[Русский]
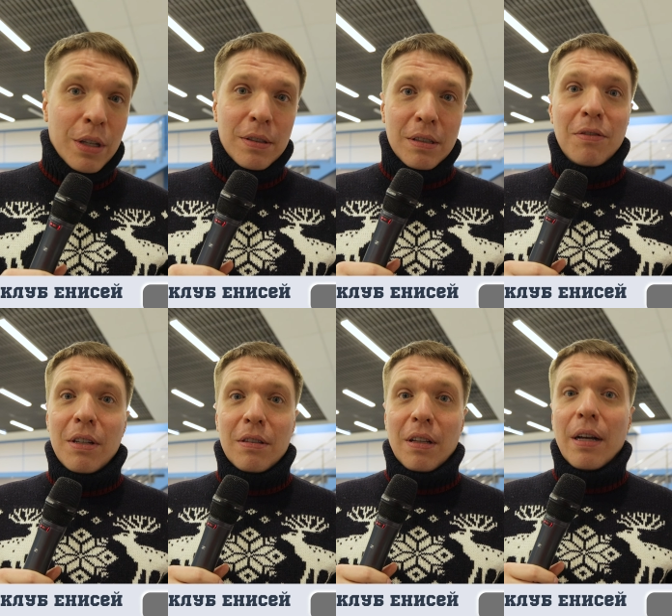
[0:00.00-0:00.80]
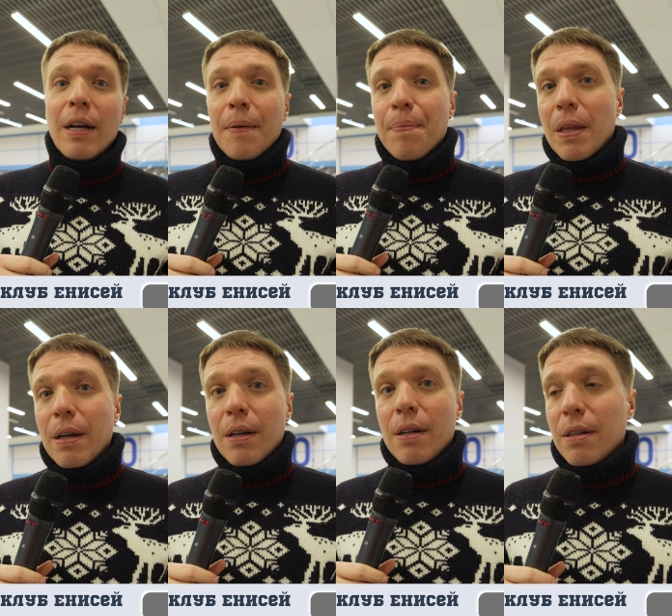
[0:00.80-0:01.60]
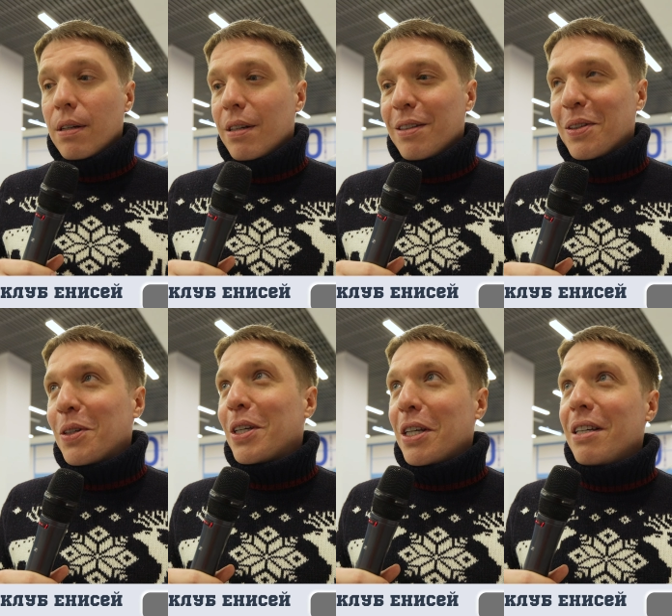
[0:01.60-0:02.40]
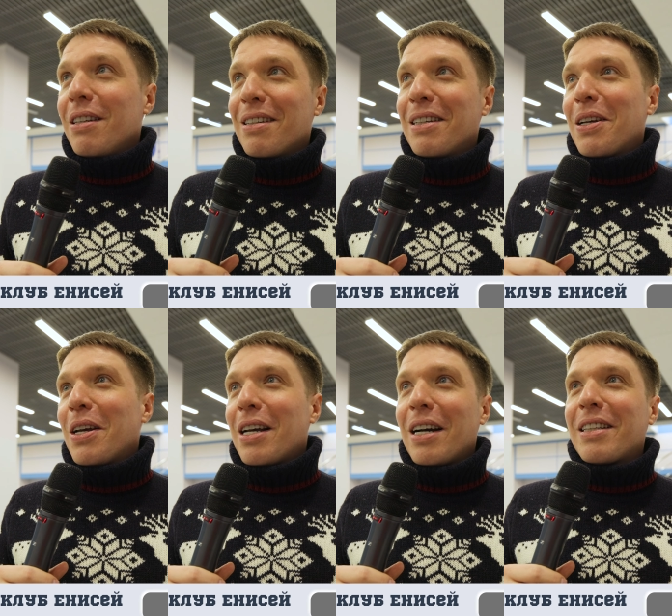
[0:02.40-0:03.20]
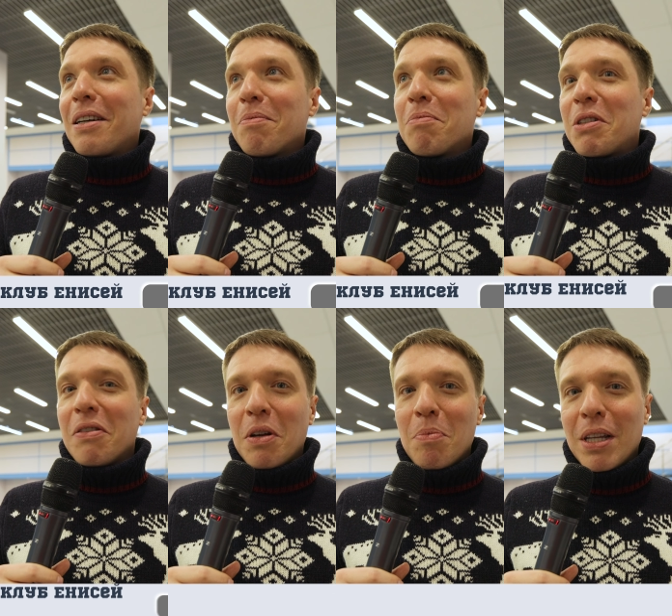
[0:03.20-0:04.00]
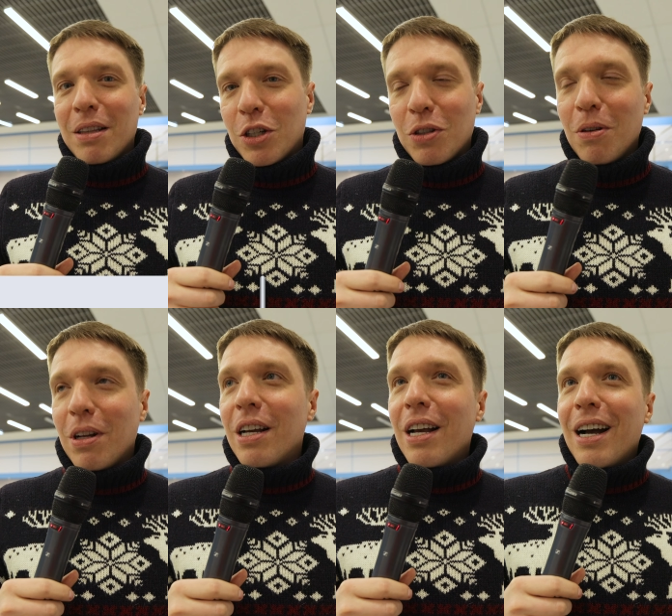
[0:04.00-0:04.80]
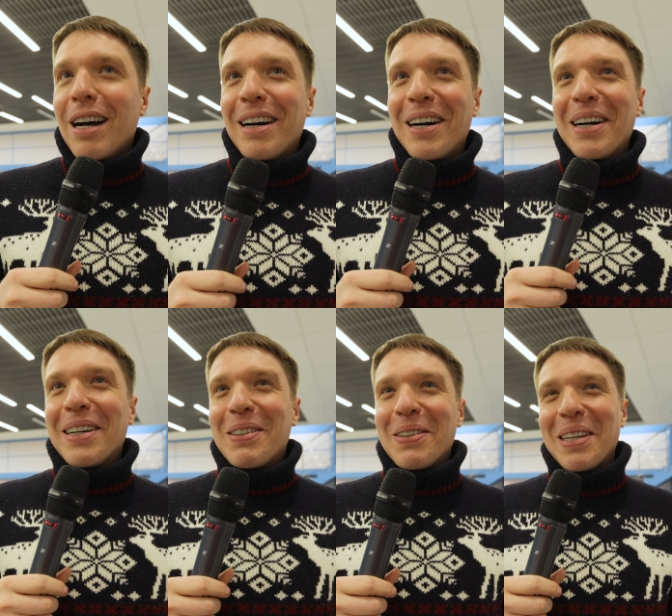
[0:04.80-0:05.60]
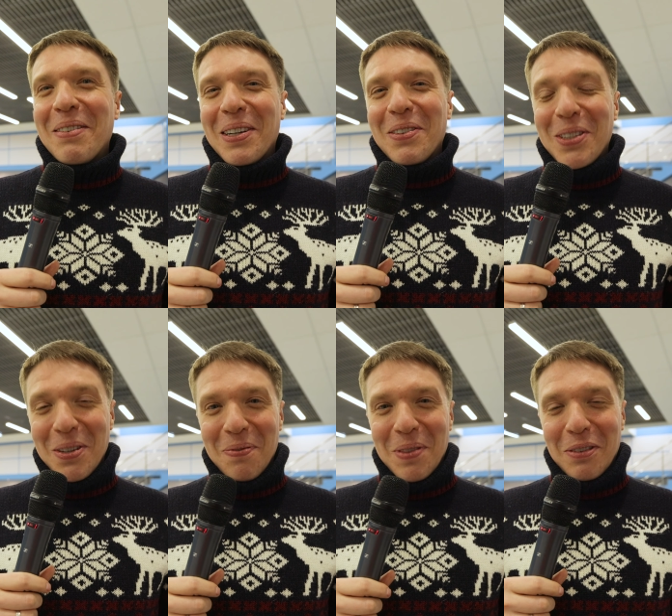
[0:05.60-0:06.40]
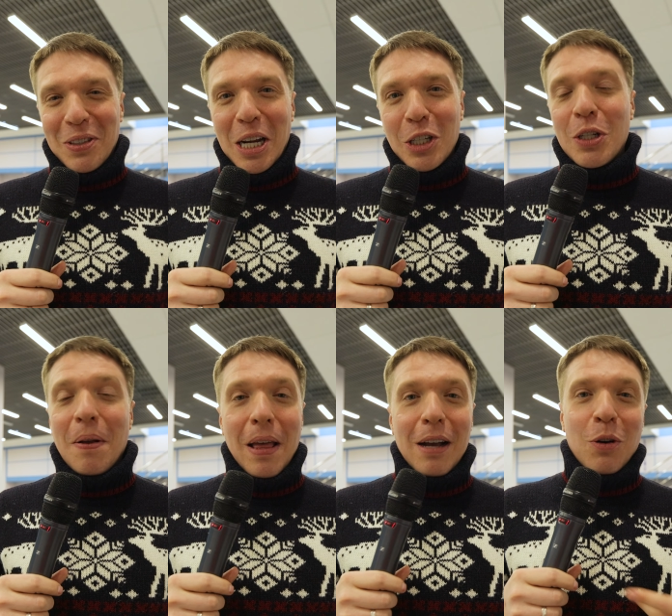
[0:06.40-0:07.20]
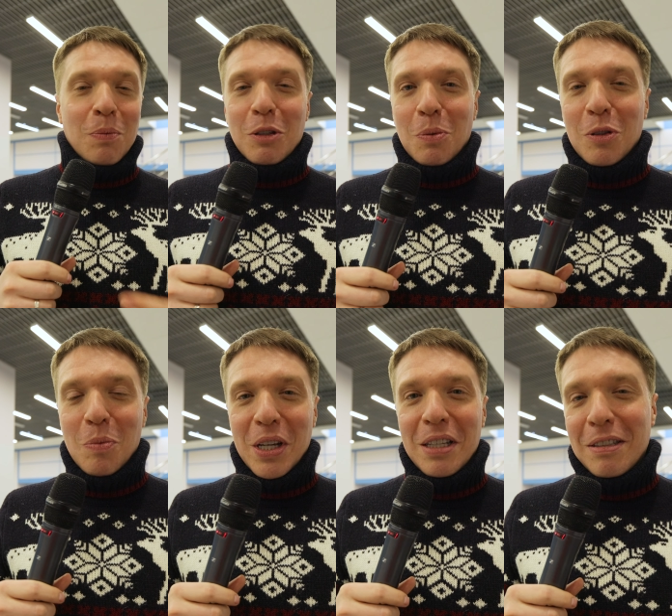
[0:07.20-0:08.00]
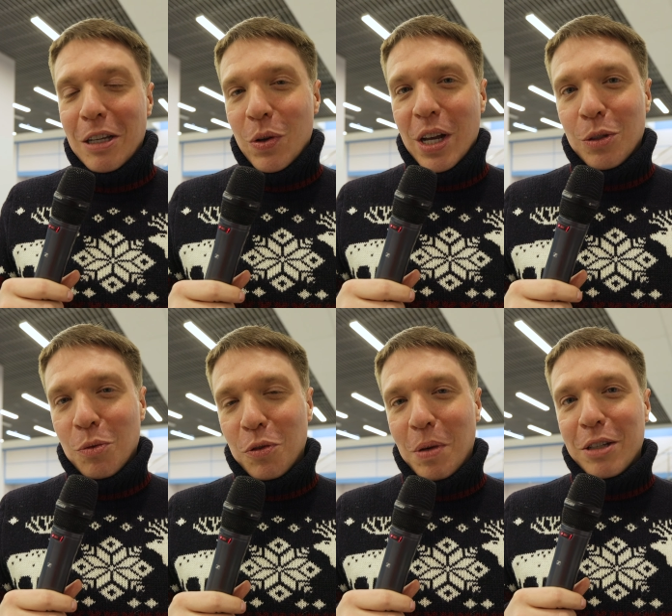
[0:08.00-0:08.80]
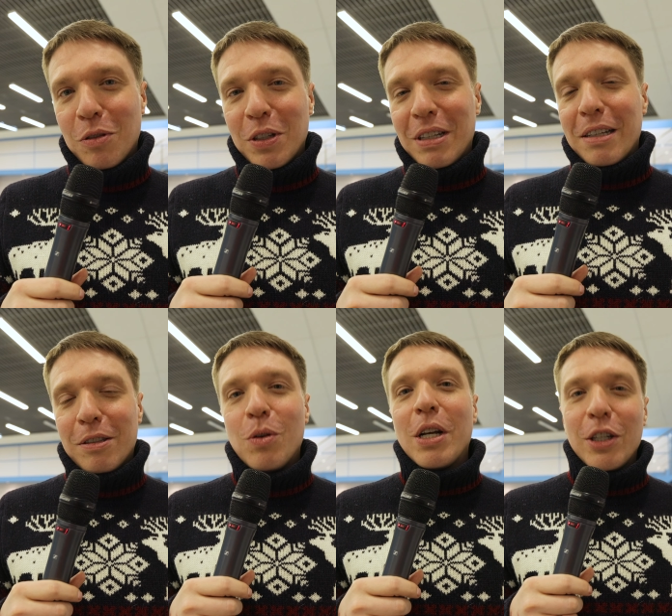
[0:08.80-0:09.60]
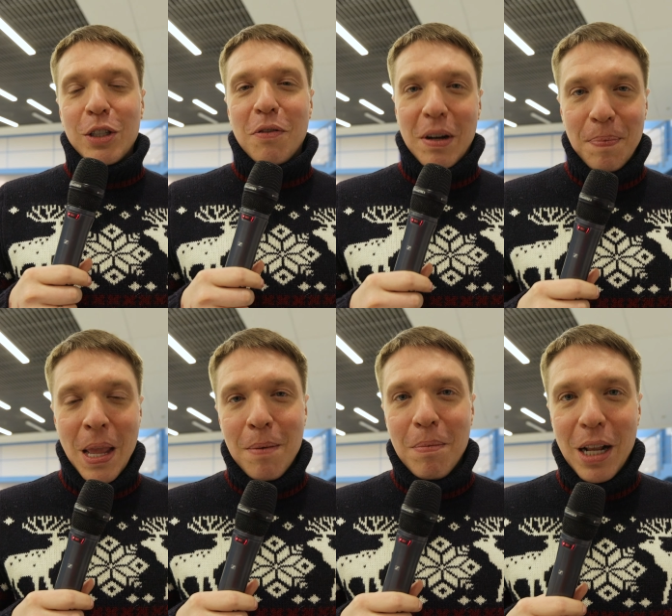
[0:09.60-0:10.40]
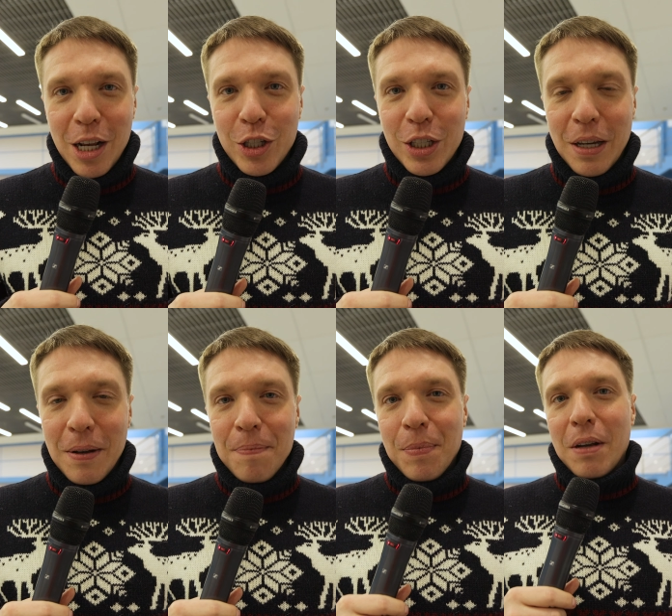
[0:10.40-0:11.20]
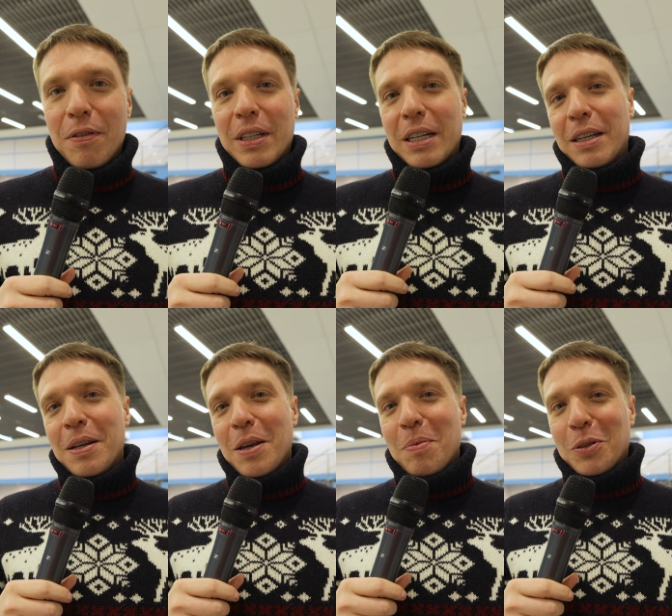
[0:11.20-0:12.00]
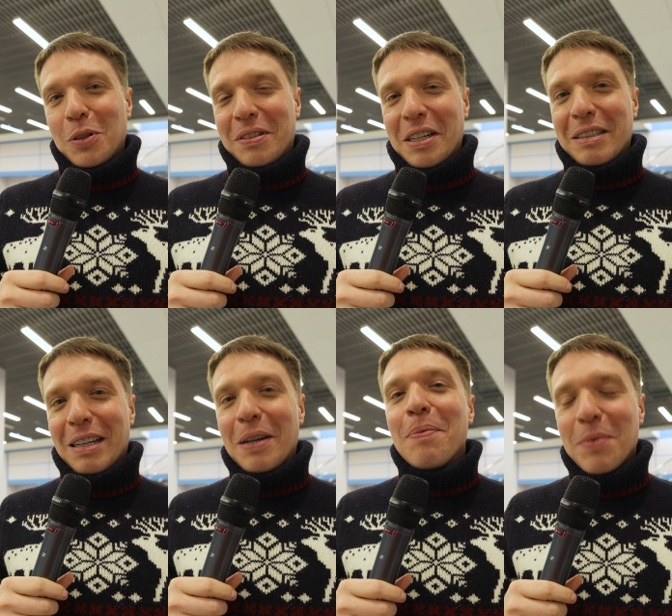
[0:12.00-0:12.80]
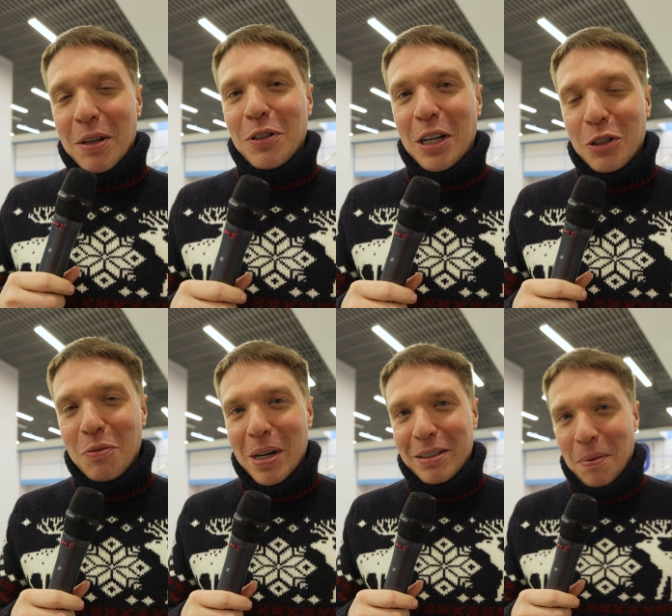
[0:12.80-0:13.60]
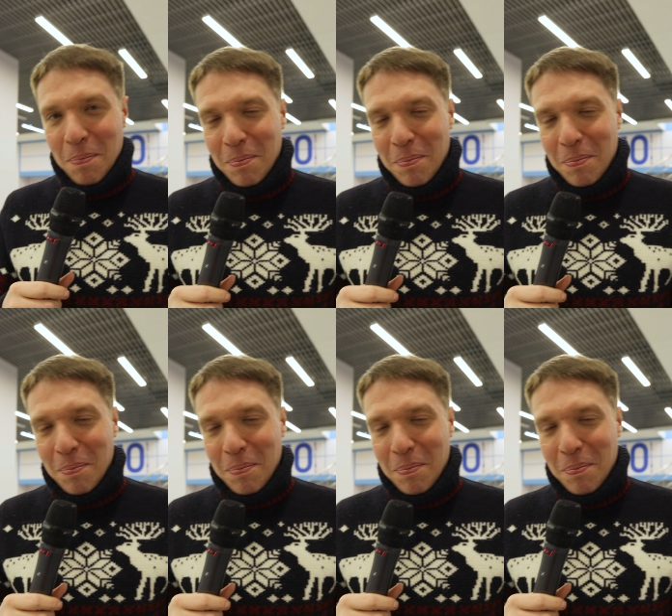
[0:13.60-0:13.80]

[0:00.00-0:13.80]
У нас здесь весело. Э, э, и как-то современно, что ли. А, друзья мои, все, до встречи. Огромное спасибо Енисею и каждому футболисту в отдельности. Ну и, конечно, вам, болельщики, фанаты и просто зрители. До встречи в марте.